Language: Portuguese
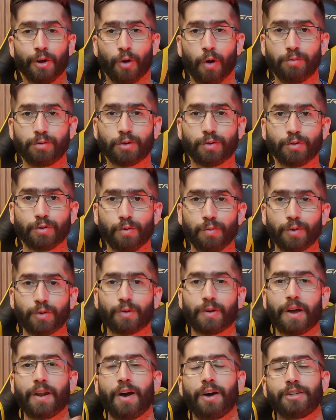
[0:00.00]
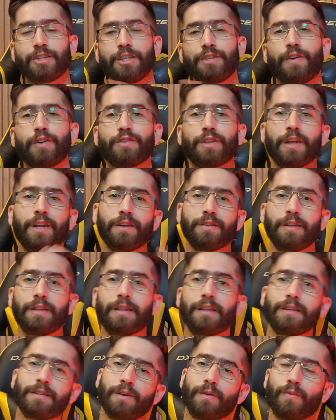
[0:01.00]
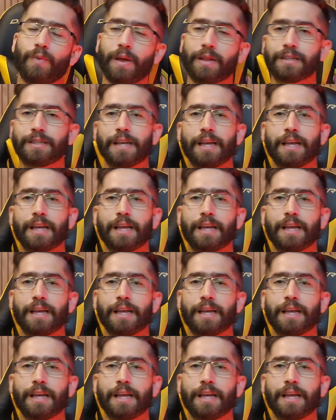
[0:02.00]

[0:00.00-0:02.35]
Como de costume do canal, a gente vai alternando entre 50